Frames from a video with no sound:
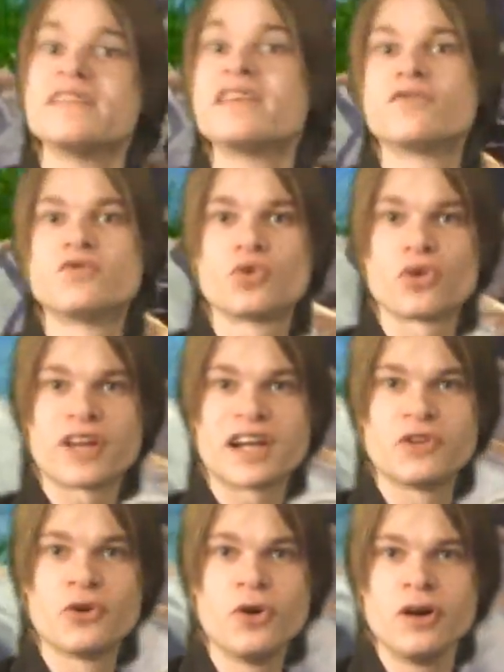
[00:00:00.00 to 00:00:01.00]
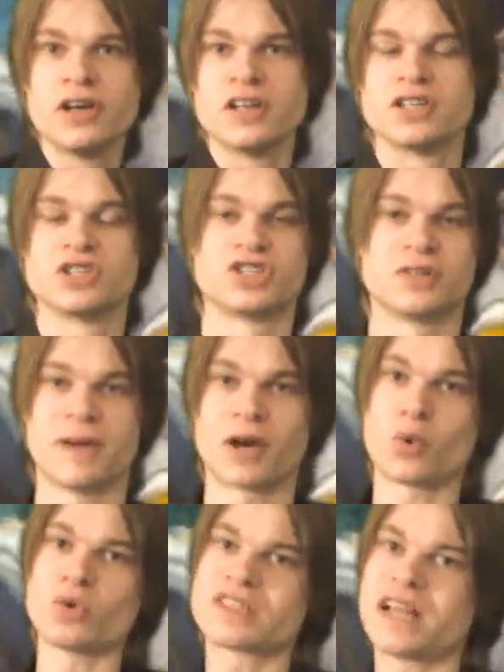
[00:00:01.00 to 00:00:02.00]
dès que vous tournerez le dos, j'ai ma
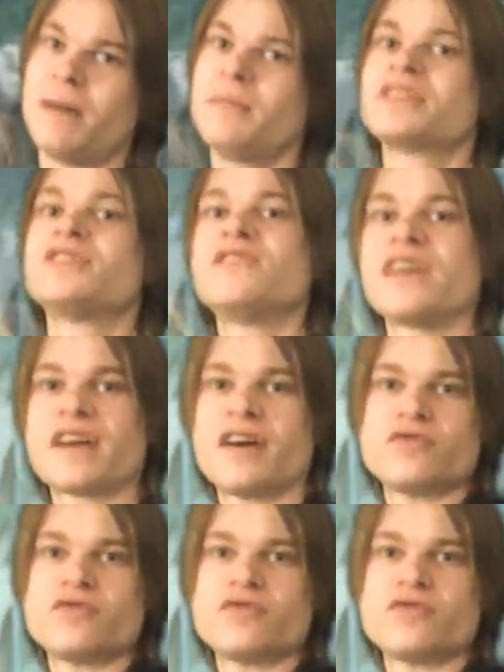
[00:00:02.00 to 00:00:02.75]
grosse lame qui viendra